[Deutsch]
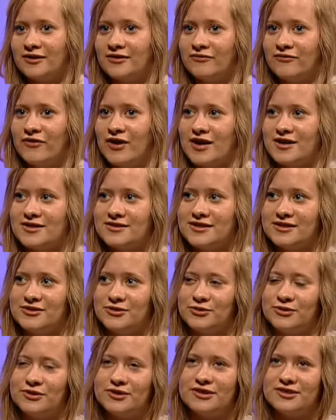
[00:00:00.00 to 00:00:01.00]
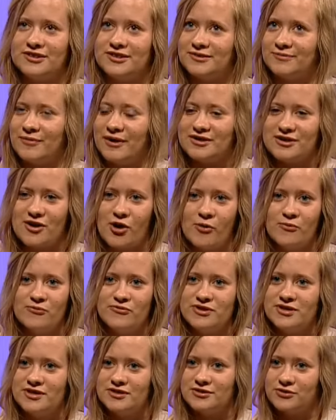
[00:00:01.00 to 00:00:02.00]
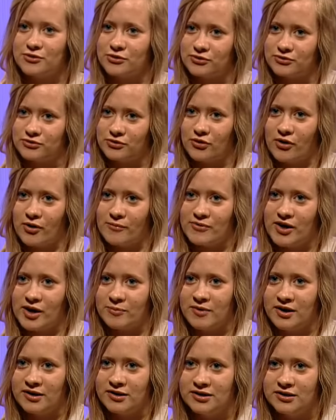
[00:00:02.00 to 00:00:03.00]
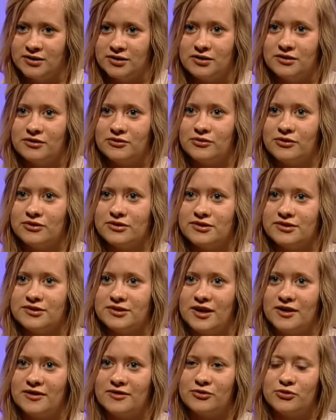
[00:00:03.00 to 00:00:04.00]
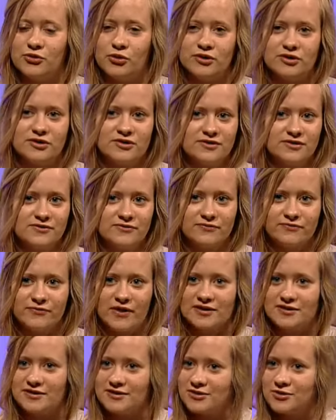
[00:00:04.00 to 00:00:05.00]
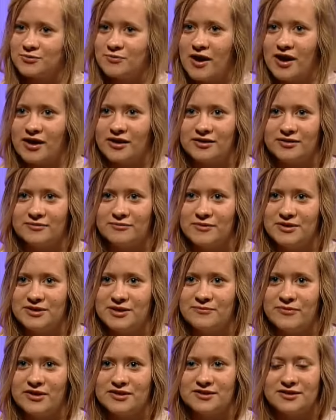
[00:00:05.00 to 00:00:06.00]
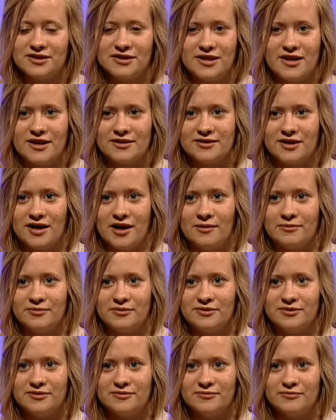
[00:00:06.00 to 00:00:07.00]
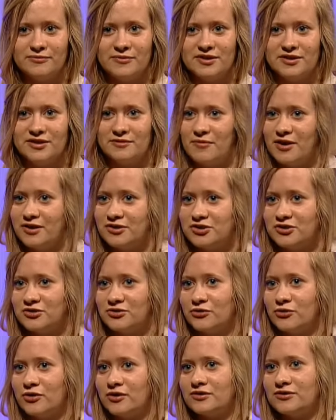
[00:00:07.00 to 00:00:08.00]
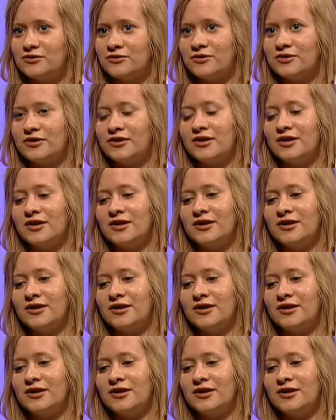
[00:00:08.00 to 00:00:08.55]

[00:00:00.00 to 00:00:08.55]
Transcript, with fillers: wäre es natürlich mein Traum, wieder zurückzukommen nach Berlin und dann dort weiterzumachen mit dem, was ich gelernt habe, mit den Menschen dort. Und